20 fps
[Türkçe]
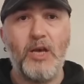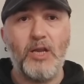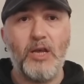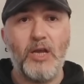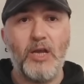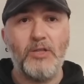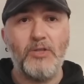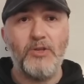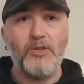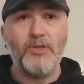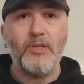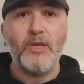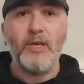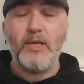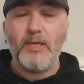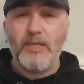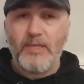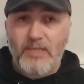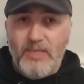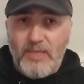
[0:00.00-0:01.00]
kararının
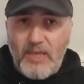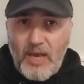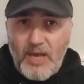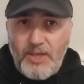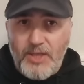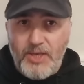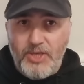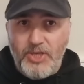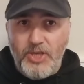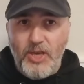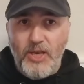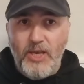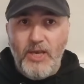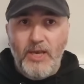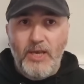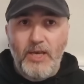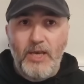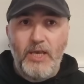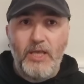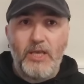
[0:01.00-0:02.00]
sadece
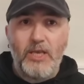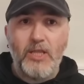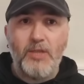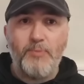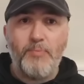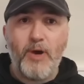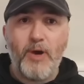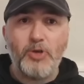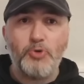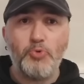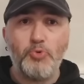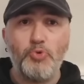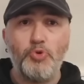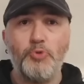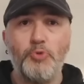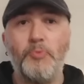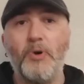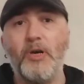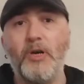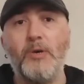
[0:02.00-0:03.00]
ilgili
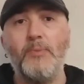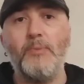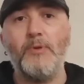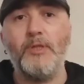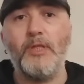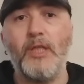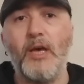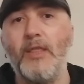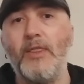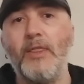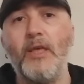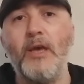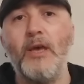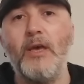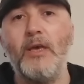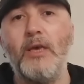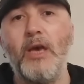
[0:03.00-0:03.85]
başvurucu bakımından